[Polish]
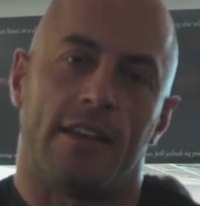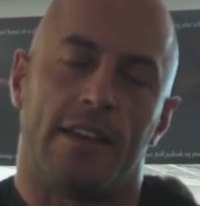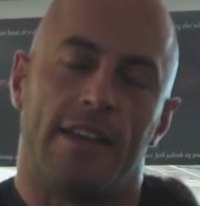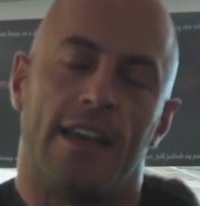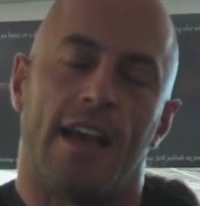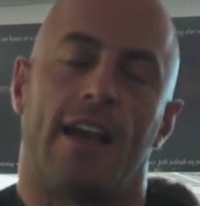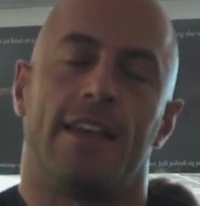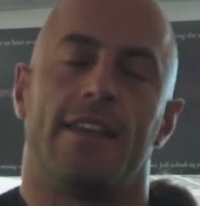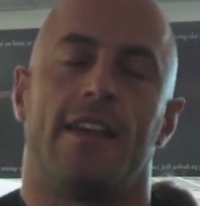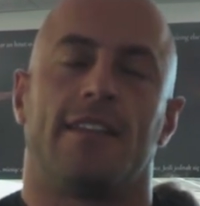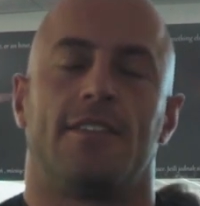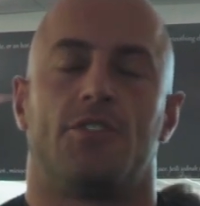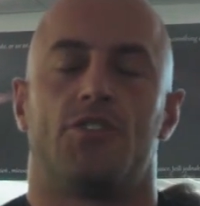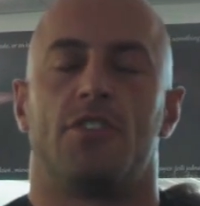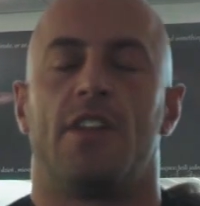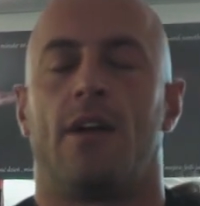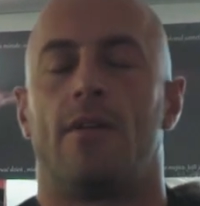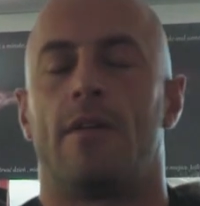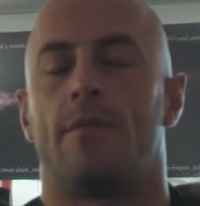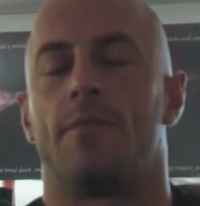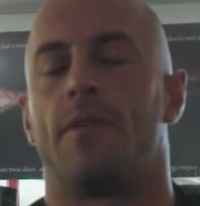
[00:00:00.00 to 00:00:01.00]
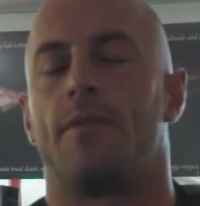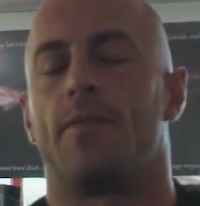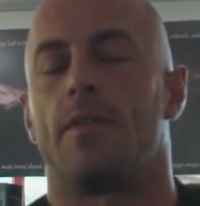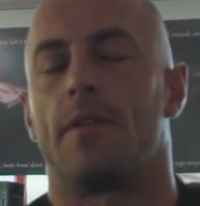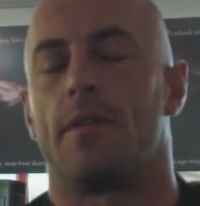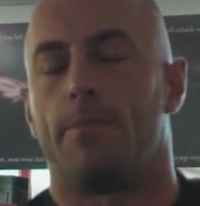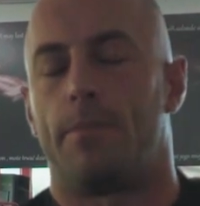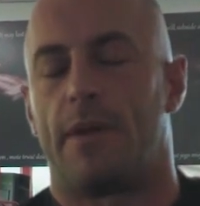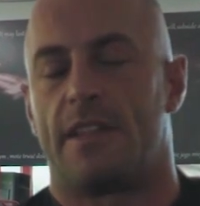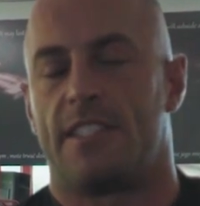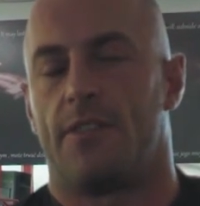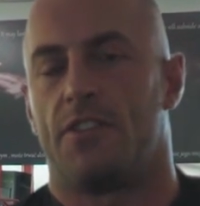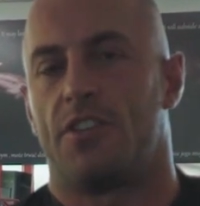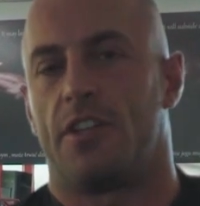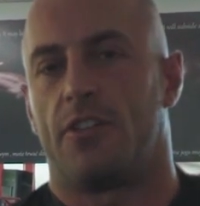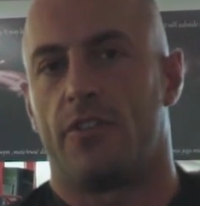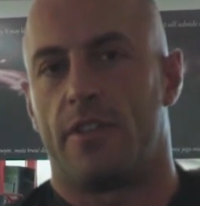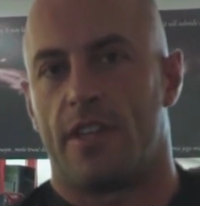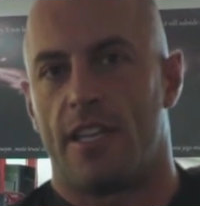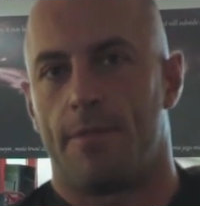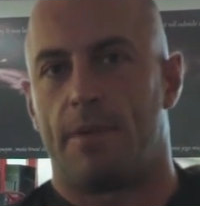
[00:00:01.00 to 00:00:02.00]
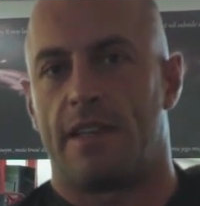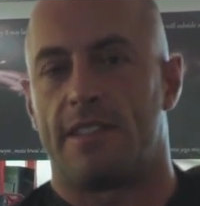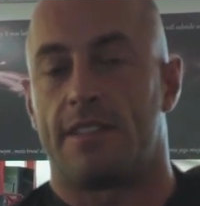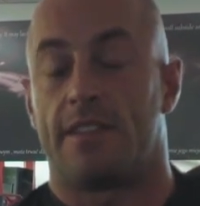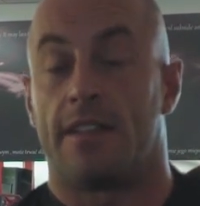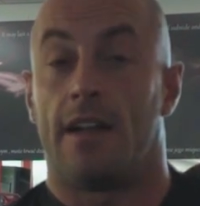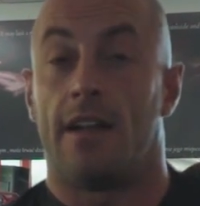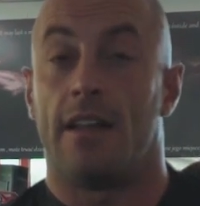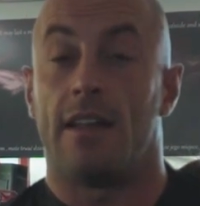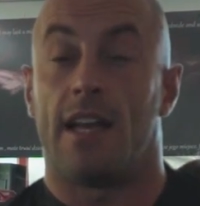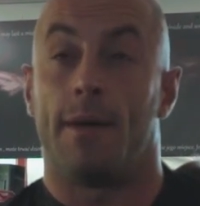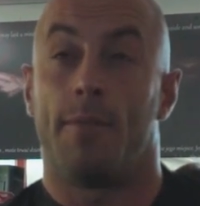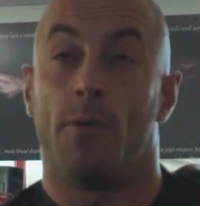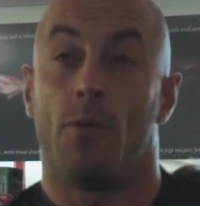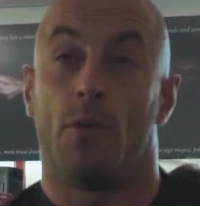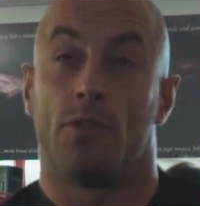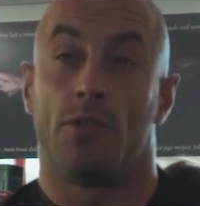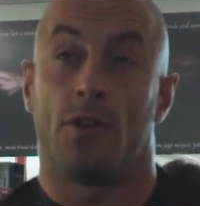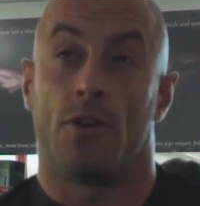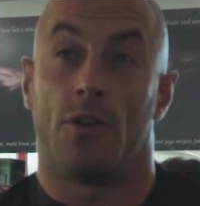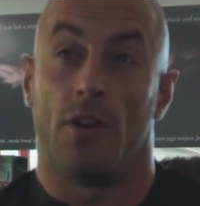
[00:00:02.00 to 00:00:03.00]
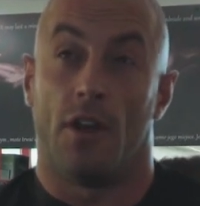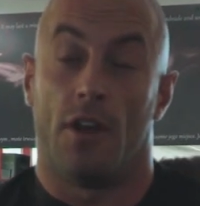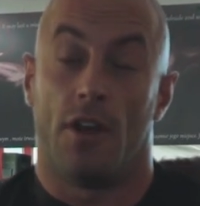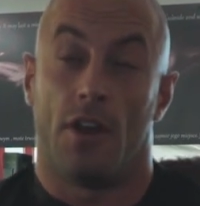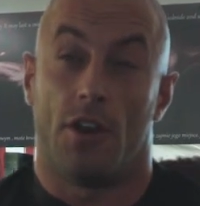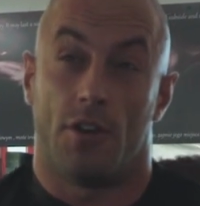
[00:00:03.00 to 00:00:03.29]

ja, jak zaczynałem pracować jako trener personalny, a było to